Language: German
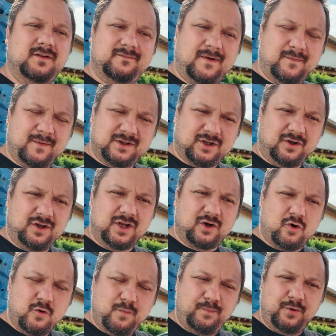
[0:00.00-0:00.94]
Wenn man dann die
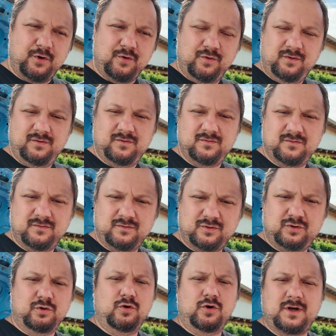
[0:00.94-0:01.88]
Kupplung
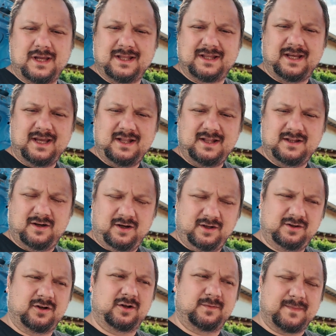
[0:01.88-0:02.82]
durchgetreten
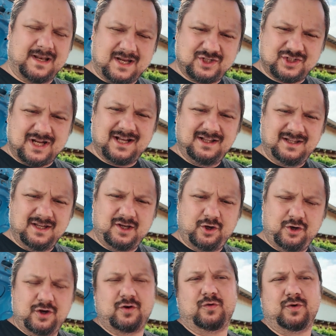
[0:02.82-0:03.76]
hat, hat man auch starten
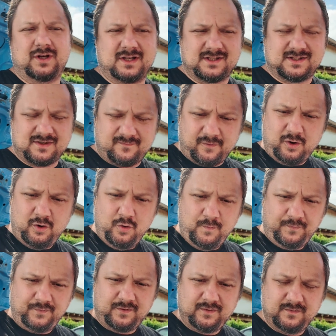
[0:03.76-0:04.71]
können, ohne dass er
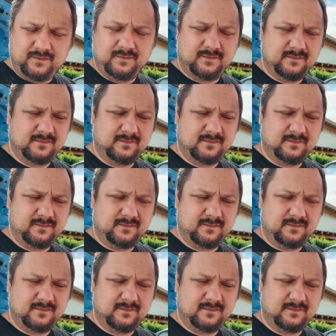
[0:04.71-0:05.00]
vorhupft.